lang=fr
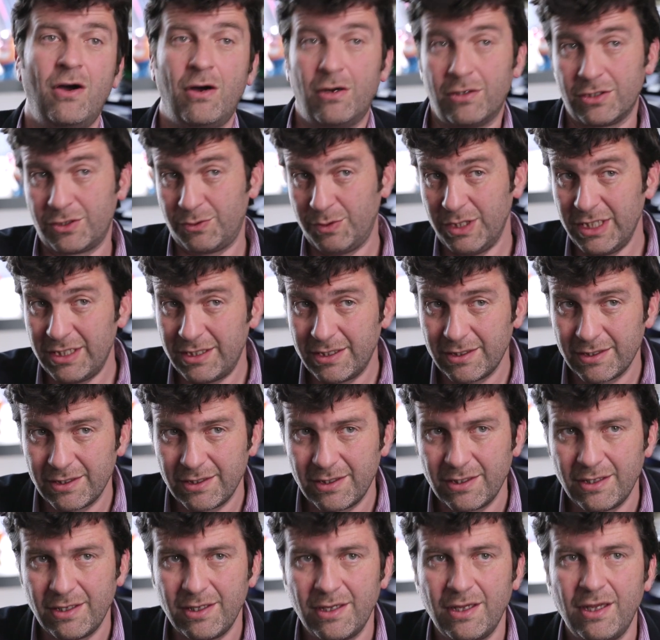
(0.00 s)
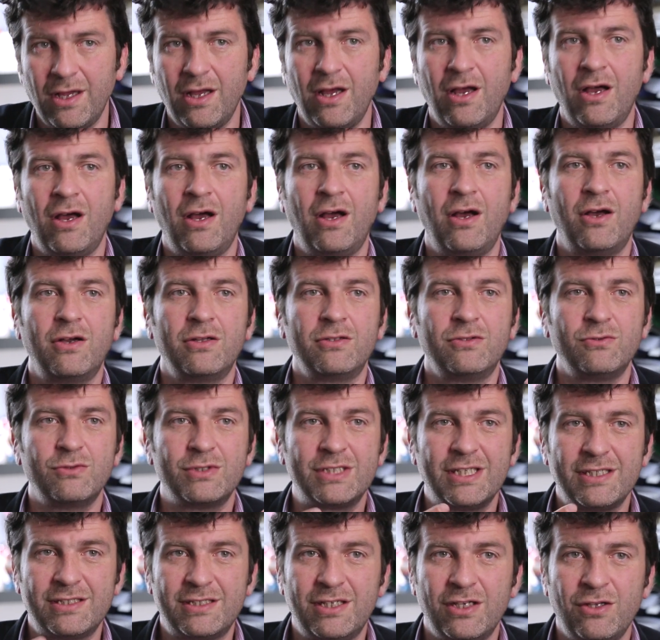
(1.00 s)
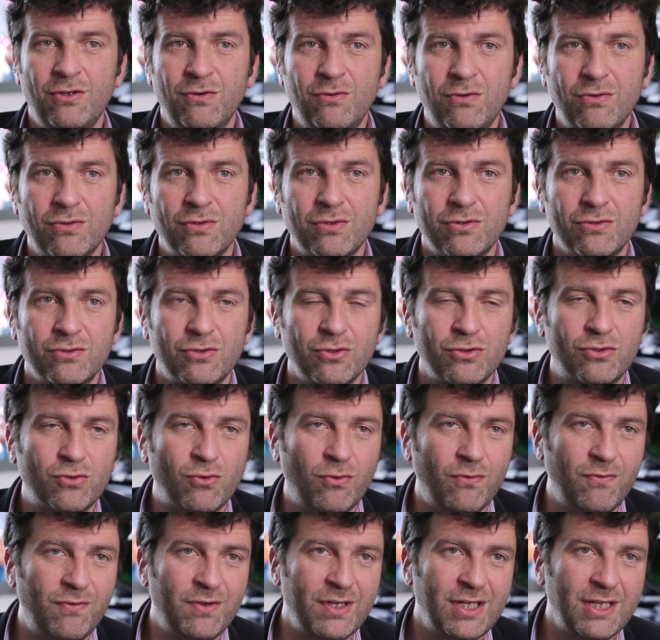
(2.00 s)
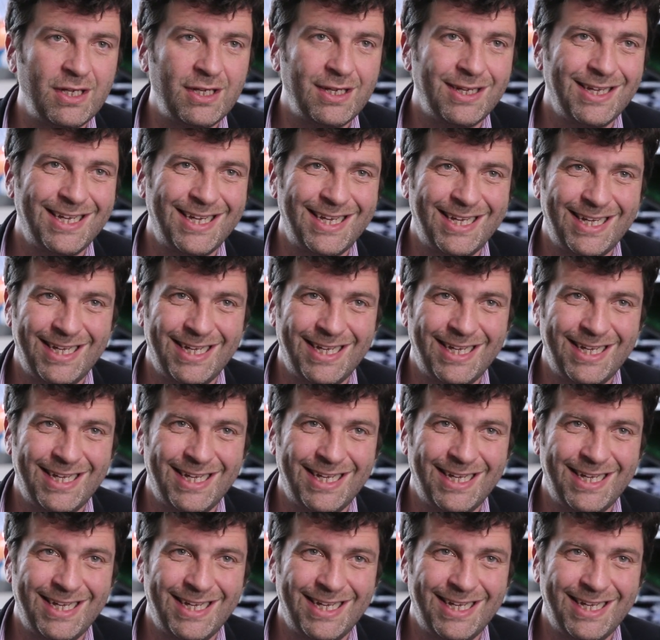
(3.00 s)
Ensuite, nous essayons de trouver